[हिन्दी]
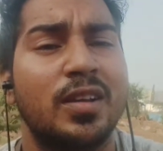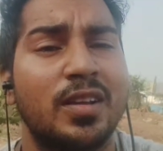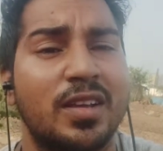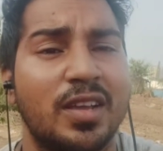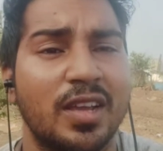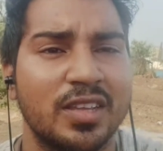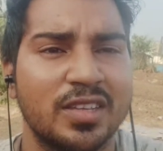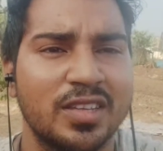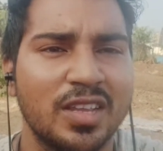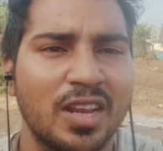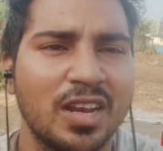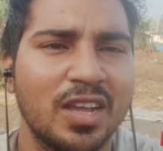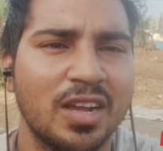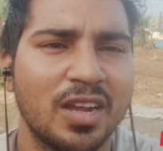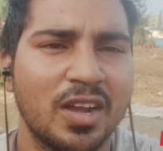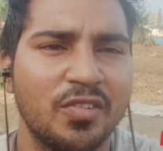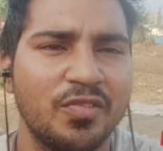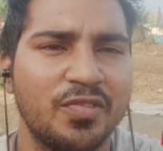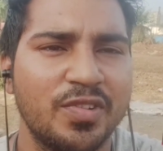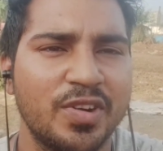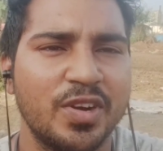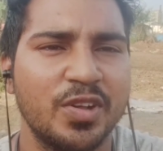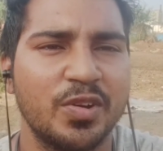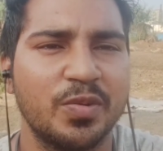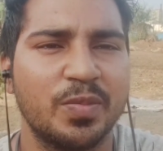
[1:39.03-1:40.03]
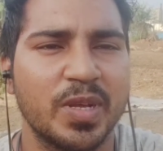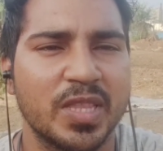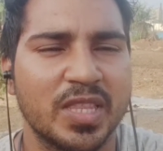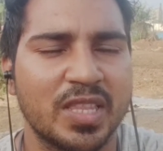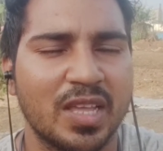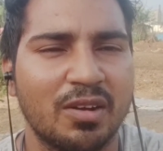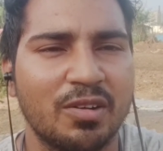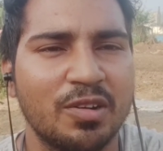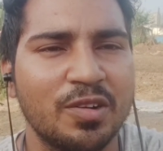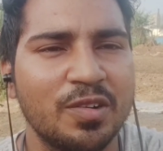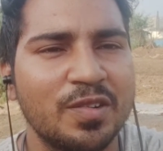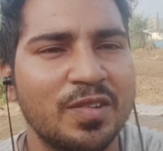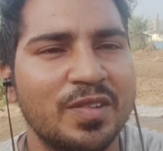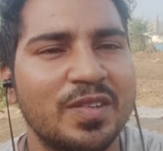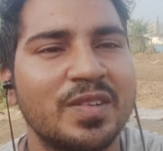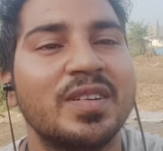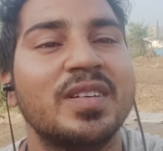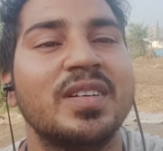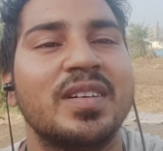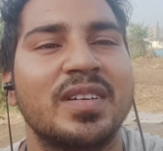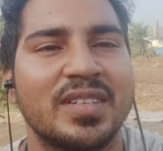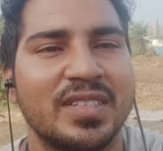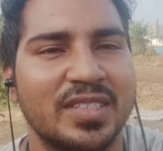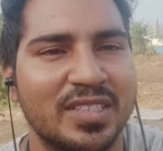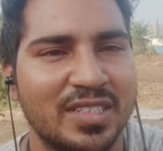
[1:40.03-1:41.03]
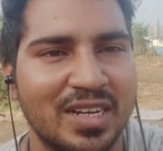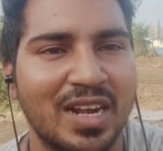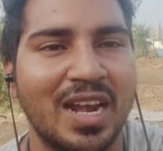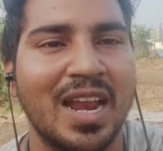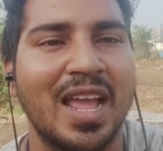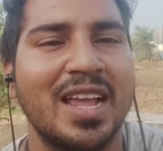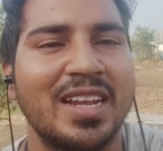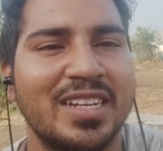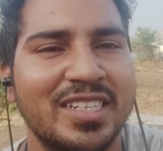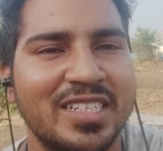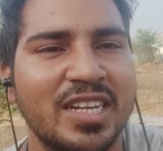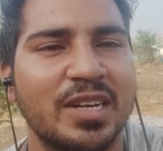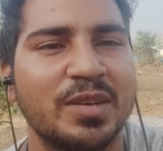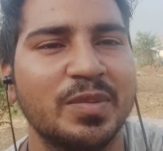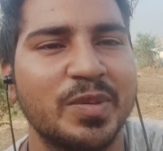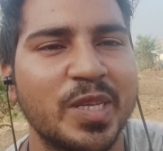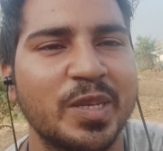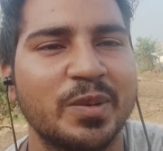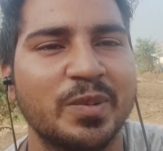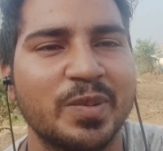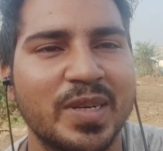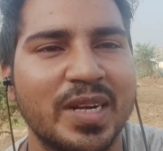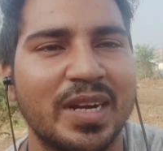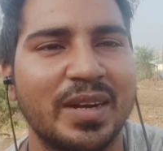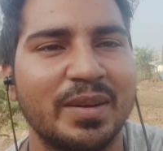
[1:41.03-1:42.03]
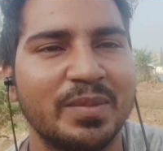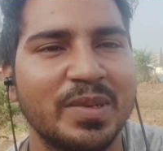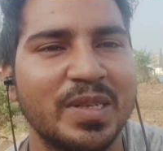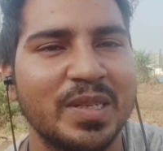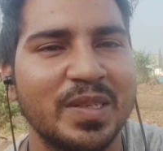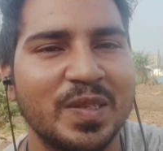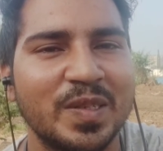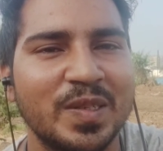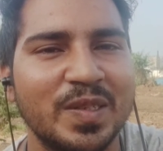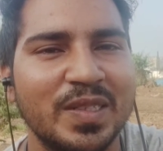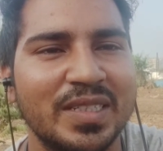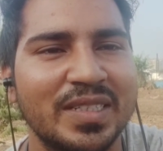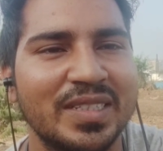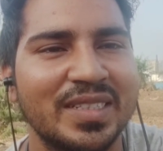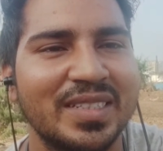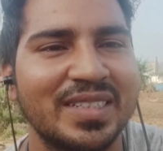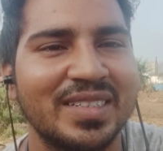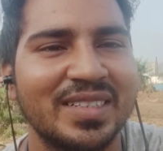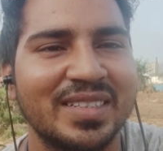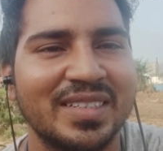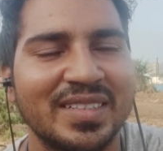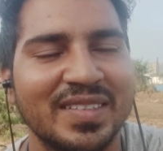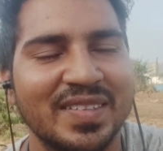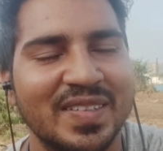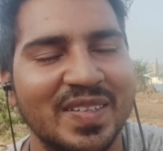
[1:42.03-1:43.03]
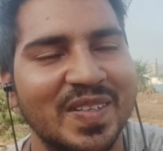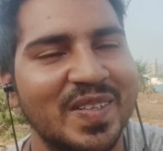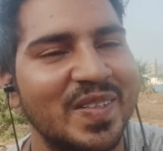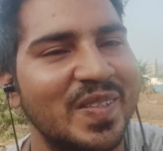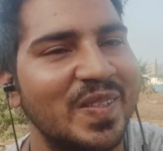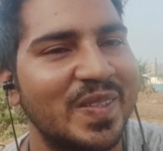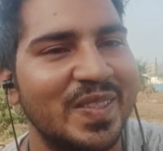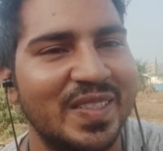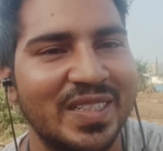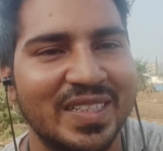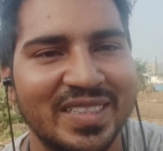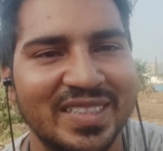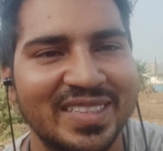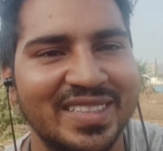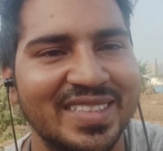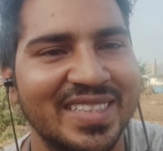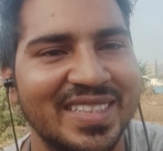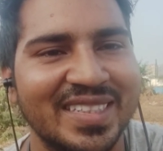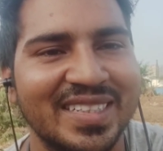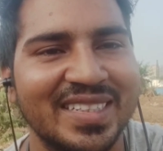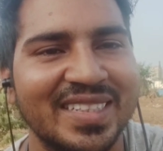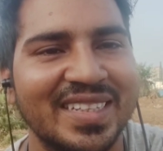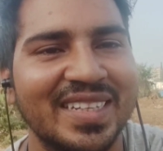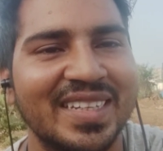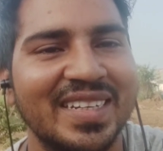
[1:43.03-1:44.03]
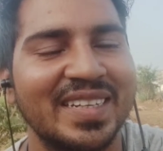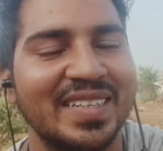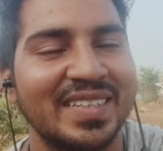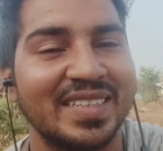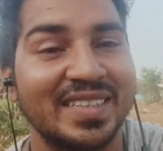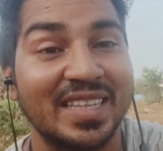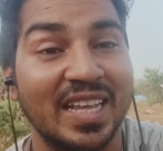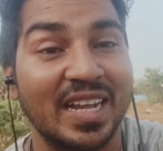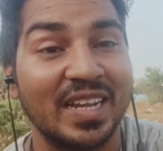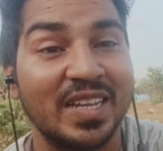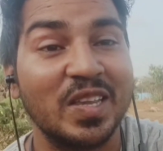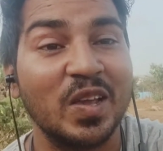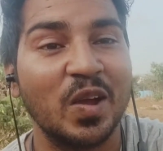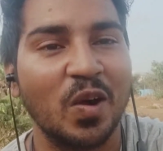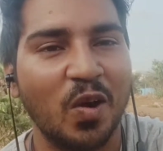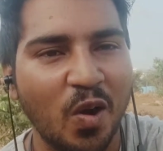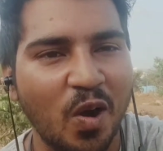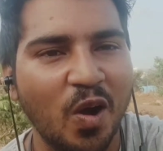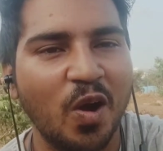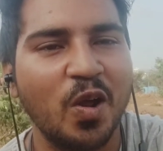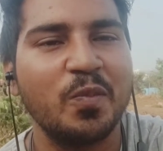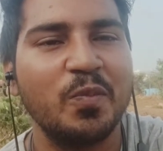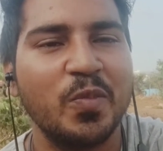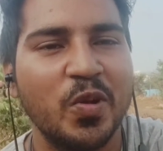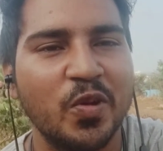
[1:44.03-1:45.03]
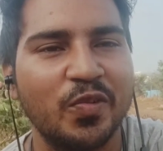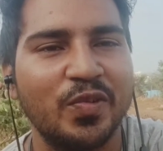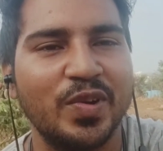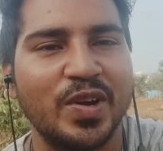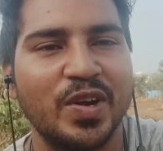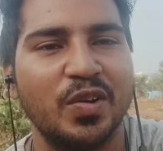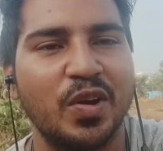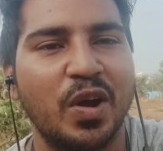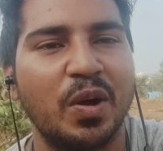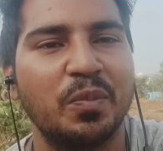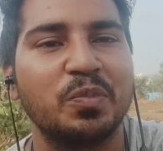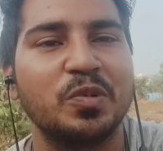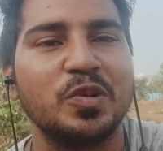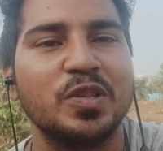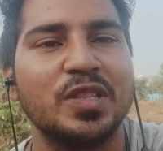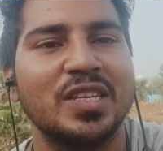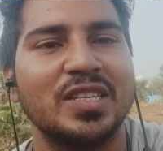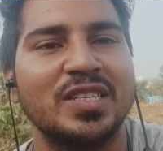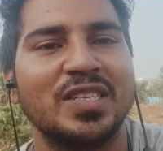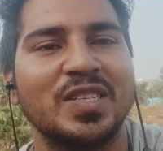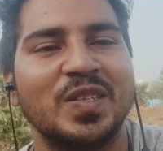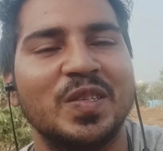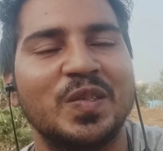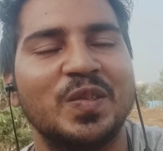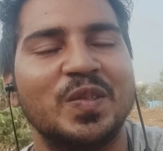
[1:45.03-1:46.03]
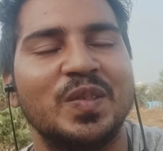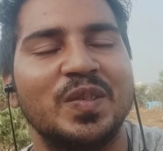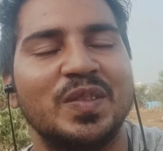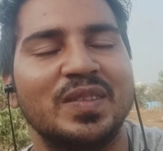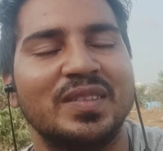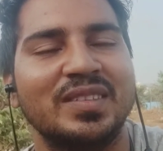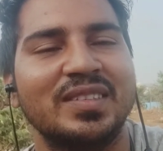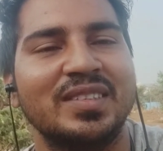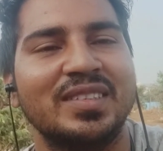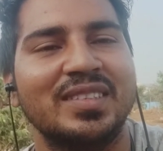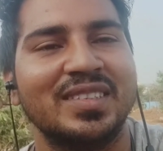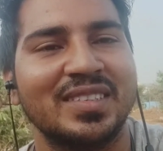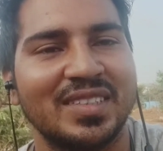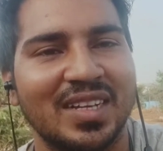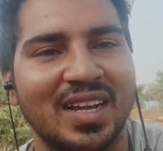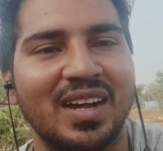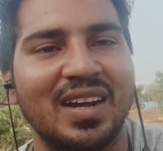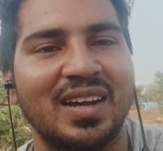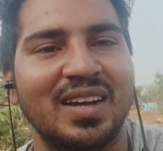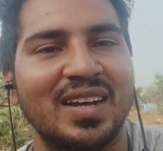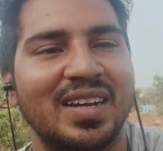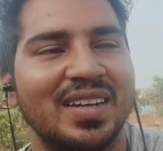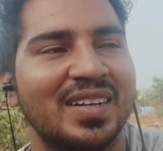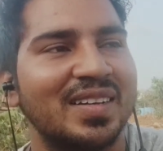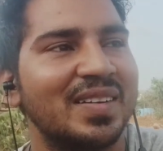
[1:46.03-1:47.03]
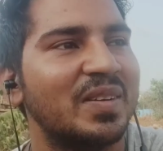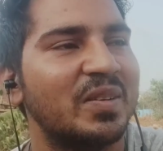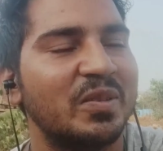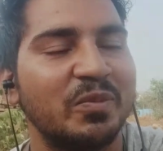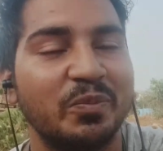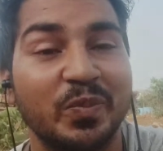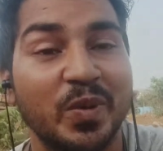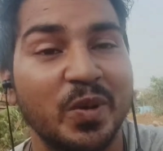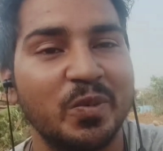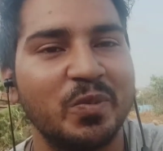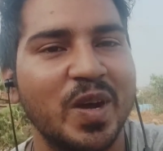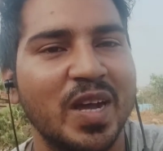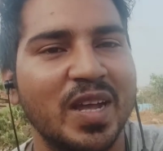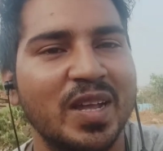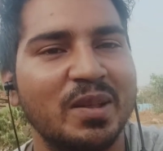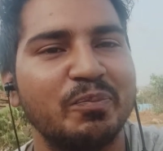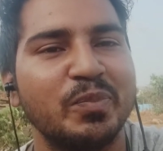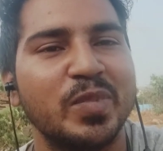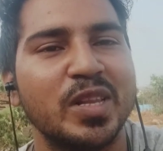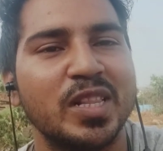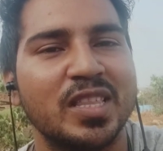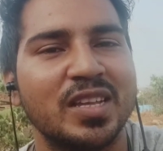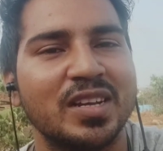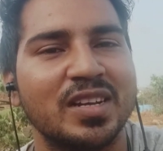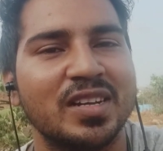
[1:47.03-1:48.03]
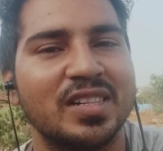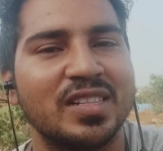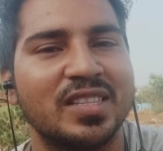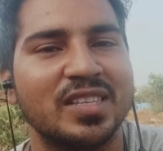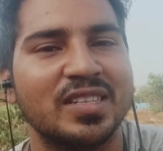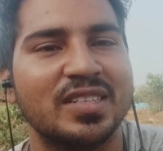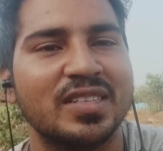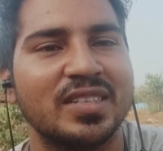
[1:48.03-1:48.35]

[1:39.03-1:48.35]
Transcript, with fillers: कैसा लगा वीडियो बताओ लाइक शेयर सब्सक्राइब करोगे कर दो जल्दी से ताकि और मैं वीडियो आपको दे सकूँ हाँ बाय मिलते गलती